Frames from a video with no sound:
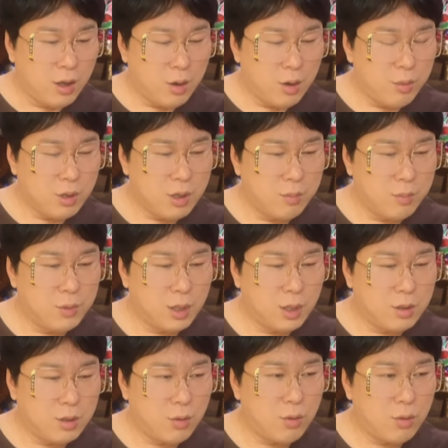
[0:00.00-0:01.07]
여러분들
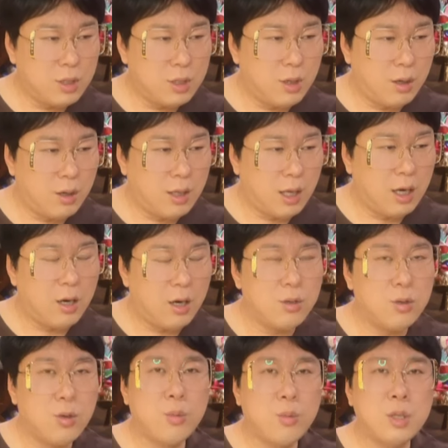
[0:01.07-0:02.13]
금전적으로 7월
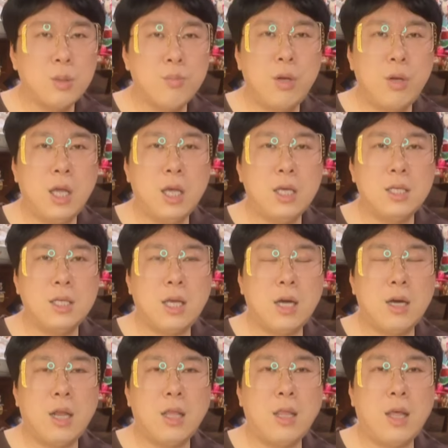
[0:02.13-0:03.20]
달에는 조금씩 풀리기
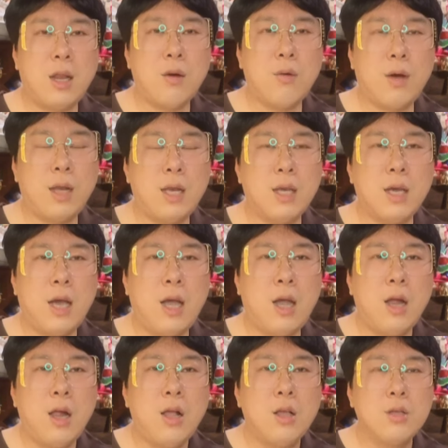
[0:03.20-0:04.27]
시작을 한다라고 하니까